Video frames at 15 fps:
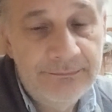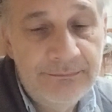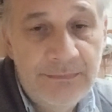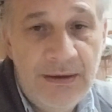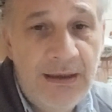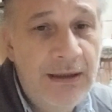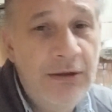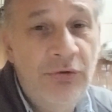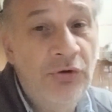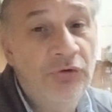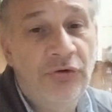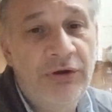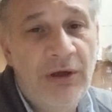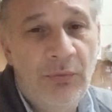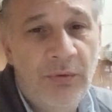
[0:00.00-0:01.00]
Eh, no
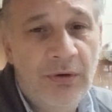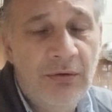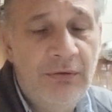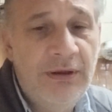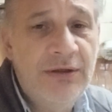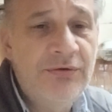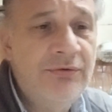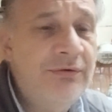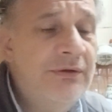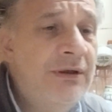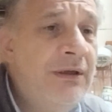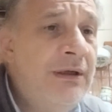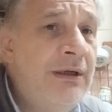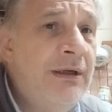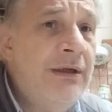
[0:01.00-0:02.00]
estoy de acuerdo con ello.
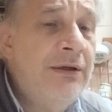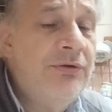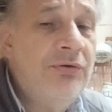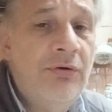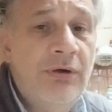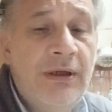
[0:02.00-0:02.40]
Yo